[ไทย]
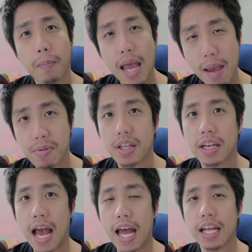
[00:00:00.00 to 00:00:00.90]
แม่ปริศ
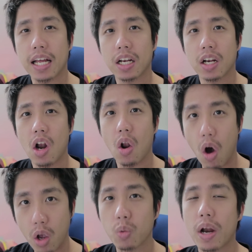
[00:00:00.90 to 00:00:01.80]
นาเนี่ยร
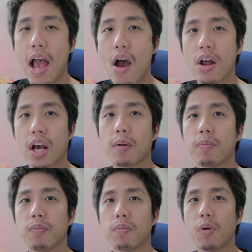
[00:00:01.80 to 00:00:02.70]
ออยู่แล้วนะครับ
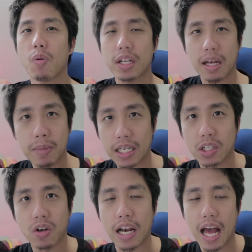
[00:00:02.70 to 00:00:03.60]
เพราะว่าถ้ามึง
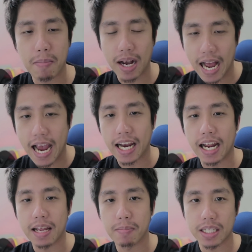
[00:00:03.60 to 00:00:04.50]
เดินถอยหลังมาไกลข
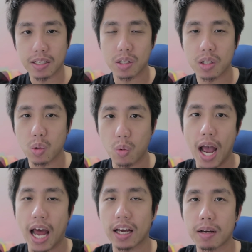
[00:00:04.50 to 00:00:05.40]
นาดนี้มันจะอยู่
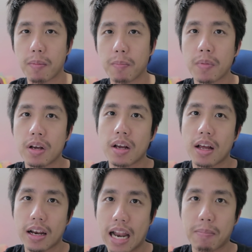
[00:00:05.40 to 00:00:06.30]
ห่างแล้วก็แบบ
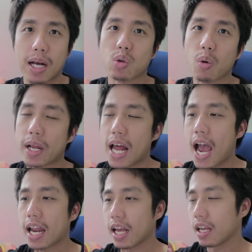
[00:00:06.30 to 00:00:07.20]
ลักพาตัวไป
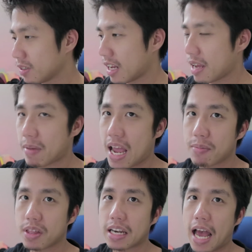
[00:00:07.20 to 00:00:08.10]
ได้นะและแม่
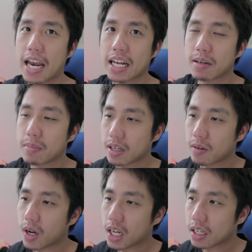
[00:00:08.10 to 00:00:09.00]
ปริศนาเนี่ยก็เหมือน
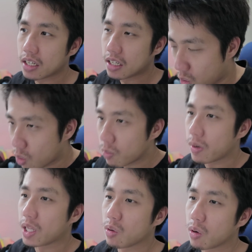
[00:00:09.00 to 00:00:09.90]
กับว่าอุ้ม
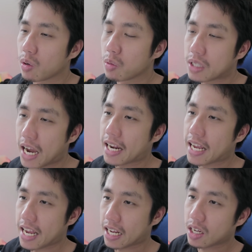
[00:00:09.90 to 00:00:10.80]
ไอ้ตัวลูกชาย
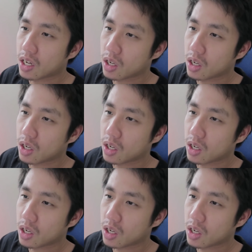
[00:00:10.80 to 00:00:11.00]
นางเอก